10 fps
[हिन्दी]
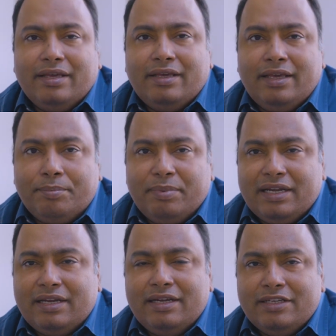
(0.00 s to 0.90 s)
एक
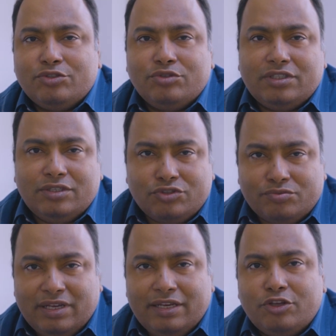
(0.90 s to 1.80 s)
पेट्री डिश होती है
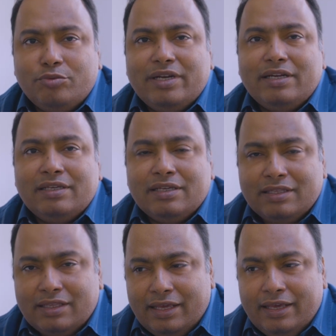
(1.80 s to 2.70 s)
उसमें इंक्यूबेट किया
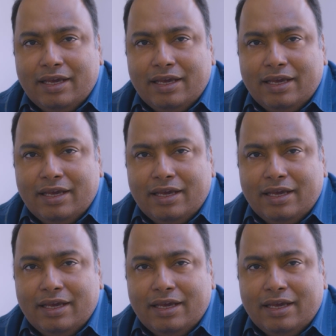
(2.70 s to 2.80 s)
जाता है